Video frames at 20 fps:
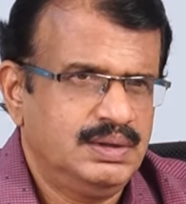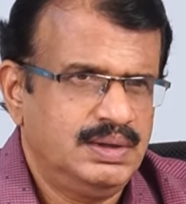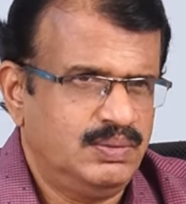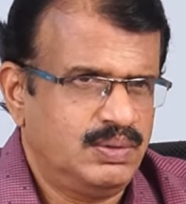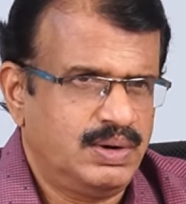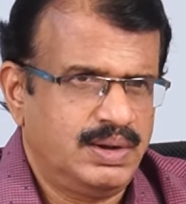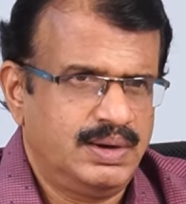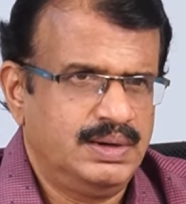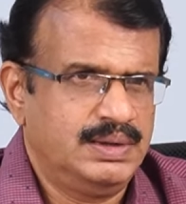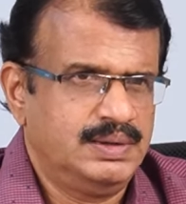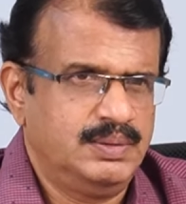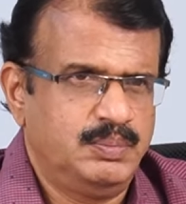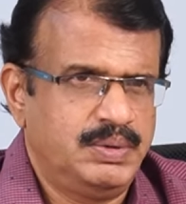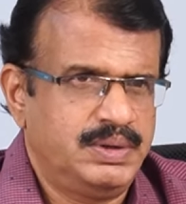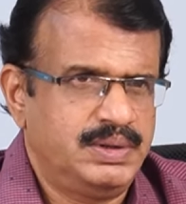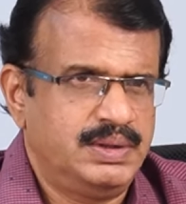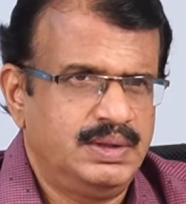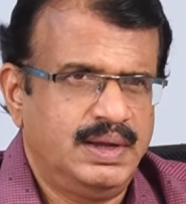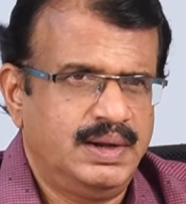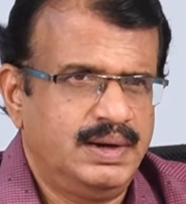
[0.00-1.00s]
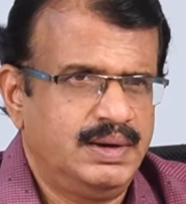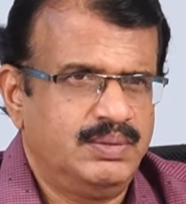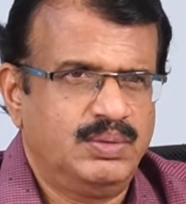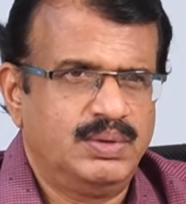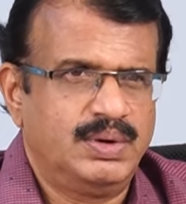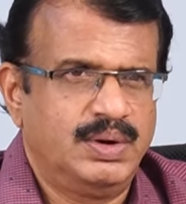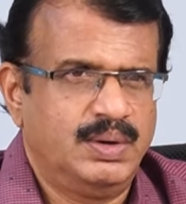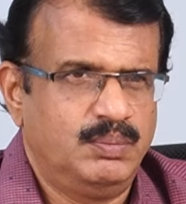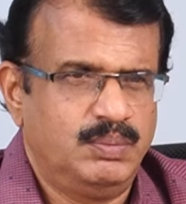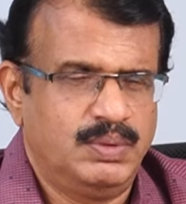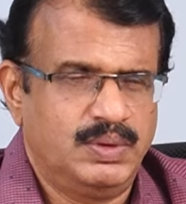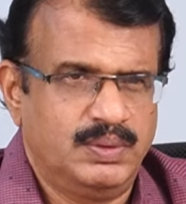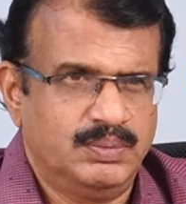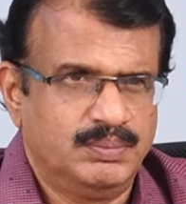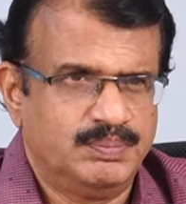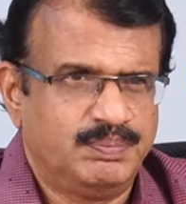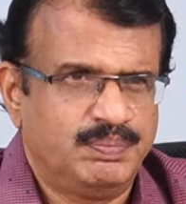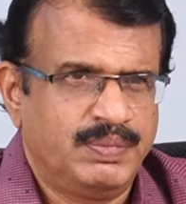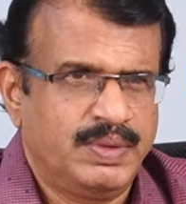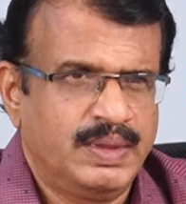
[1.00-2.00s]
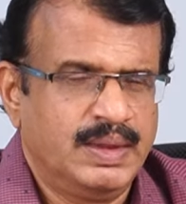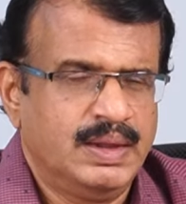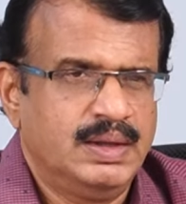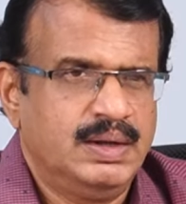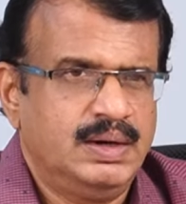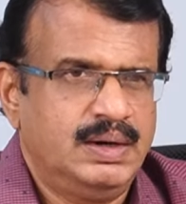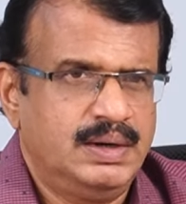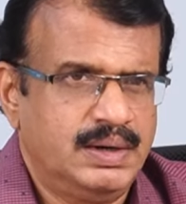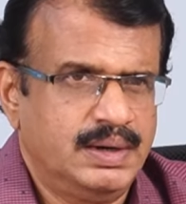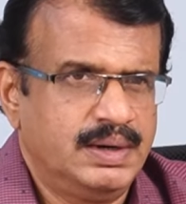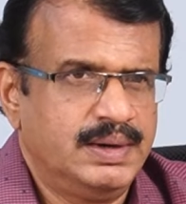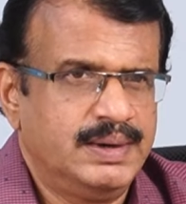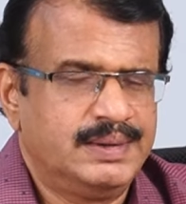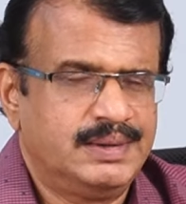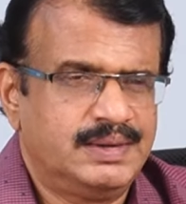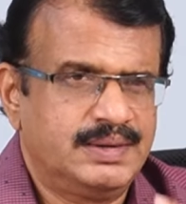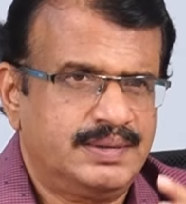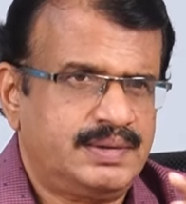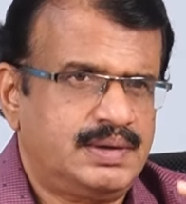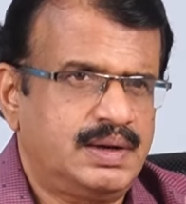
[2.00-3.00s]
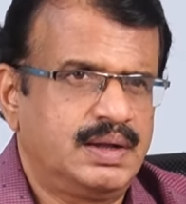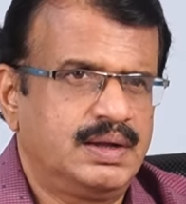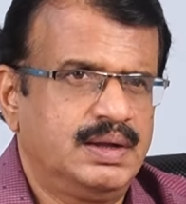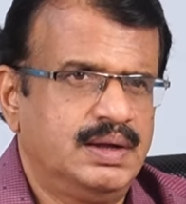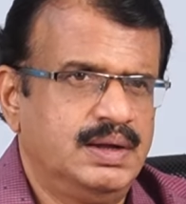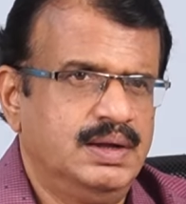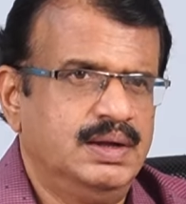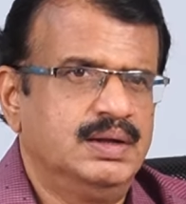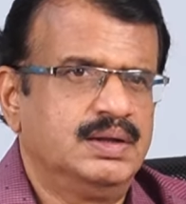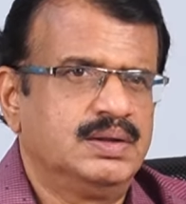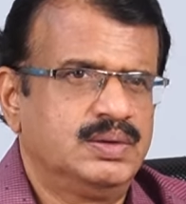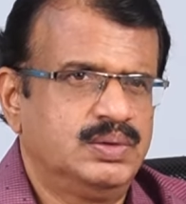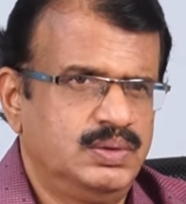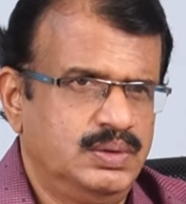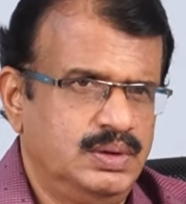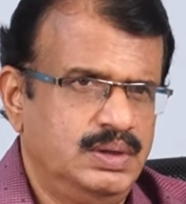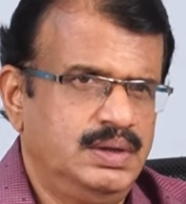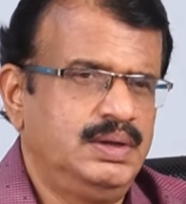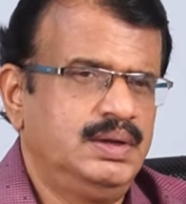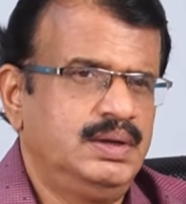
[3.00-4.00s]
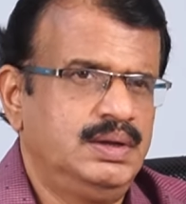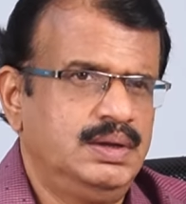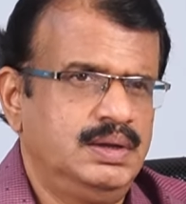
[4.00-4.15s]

ఎవడైనా చెప్పేది దాన్ని ఎవడు నమ్మడు అంటే నిర్దిష్టంగా దో ఈ